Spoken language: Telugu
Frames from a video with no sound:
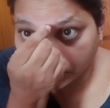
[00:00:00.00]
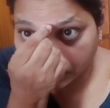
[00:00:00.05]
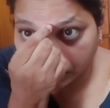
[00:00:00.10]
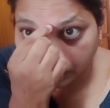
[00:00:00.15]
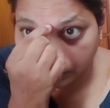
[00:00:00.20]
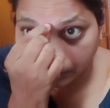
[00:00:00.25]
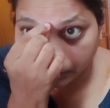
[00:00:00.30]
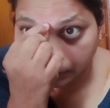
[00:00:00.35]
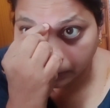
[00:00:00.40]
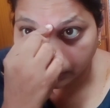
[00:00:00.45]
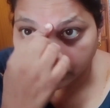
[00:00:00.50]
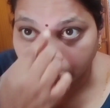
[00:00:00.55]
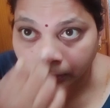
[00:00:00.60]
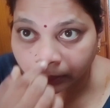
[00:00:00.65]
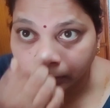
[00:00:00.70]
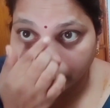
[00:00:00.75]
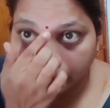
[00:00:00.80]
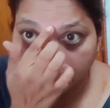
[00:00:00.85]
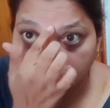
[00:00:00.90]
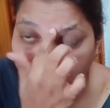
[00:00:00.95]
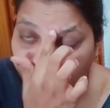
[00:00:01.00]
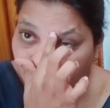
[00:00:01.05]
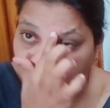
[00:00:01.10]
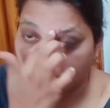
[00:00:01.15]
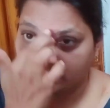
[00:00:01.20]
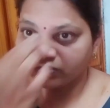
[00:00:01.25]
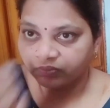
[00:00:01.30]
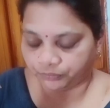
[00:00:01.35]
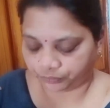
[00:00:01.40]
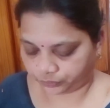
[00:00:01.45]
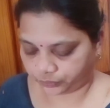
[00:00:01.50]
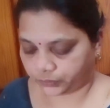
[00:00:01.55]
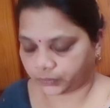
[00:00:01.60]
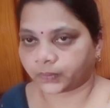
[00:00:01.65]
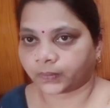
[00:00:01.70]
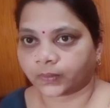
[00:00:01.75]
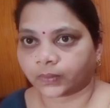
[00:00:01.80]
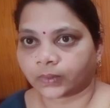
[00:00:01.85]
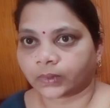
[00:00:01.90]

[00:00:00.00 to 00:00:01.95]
అనమాట ఈ టూ ప్యాక్స్లో